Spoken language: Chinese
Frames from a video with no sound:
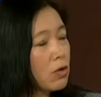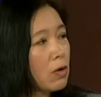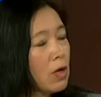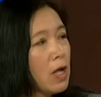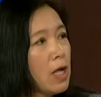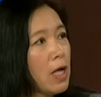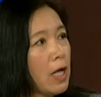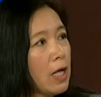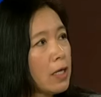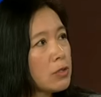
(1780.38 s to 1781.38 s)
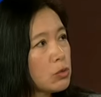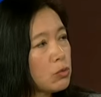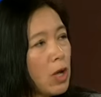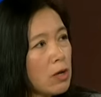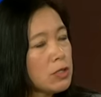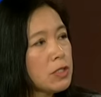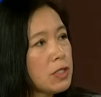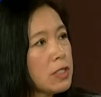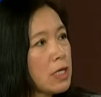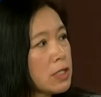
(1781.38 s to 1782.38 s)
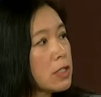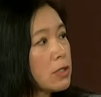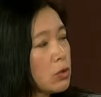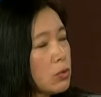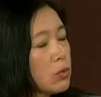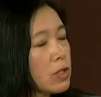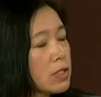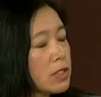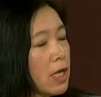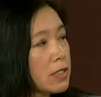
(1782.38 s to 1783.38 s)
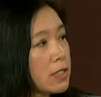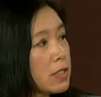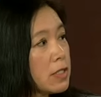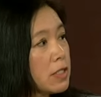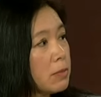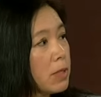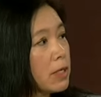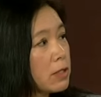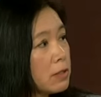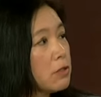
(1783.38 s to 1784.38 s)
候？呃，主要是现在是中国的市场经济里面，